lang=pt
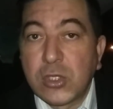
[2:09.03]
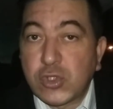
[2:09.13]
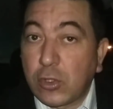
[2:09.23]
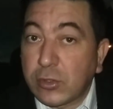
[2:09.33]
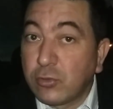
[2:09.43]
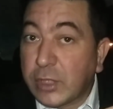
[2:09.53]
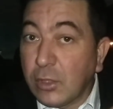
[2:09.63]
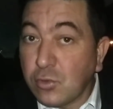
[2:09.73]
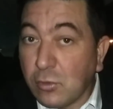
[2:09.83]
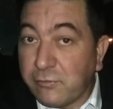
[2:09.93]
Só que o que
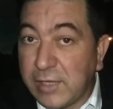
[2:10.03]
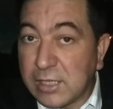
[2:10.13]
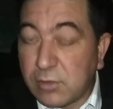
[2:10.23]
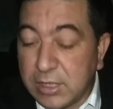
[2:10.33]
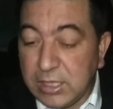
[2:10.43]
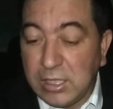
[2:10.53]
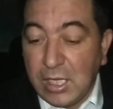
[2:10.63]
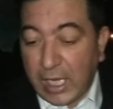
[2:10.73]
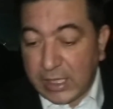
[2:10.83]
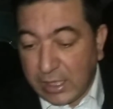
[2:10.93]
eu tô vendo aí,
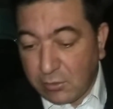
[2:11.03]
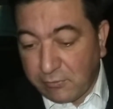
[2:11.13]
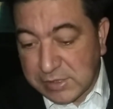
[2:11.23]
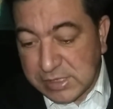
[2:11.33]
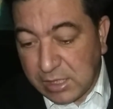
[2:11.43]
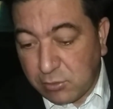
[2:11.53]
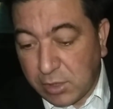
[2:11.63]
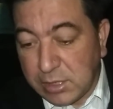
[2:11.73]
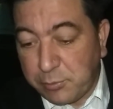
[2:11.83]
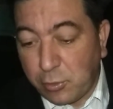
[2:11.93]
até conversei
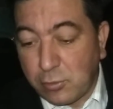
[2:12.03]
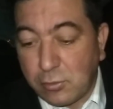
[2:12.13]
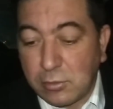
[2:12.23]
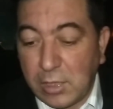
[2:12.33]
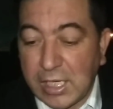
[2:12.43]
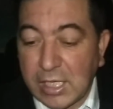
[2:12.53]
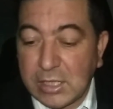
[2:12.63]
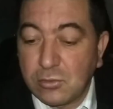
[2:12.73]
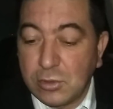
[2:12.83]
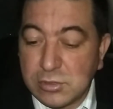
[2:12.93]
agora de pouco com o um colega
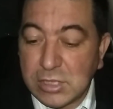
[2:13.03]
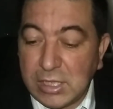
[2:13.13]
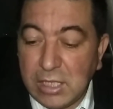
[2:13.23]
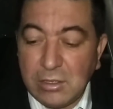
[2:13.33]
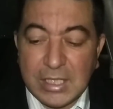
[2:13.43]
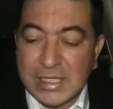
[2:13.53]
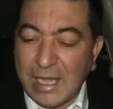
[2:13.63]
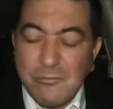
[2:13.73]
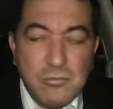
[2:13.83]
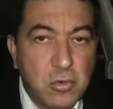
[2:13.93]
aqui do Rio de Janeiro, ele
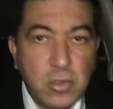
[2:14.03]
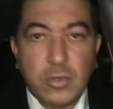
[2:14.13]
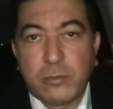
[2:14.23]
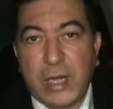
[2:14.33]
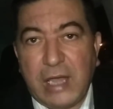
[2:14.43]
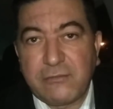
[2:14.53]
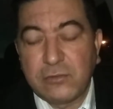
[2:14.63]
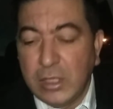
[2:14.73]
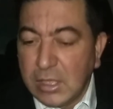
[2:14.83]
tá muito bravo.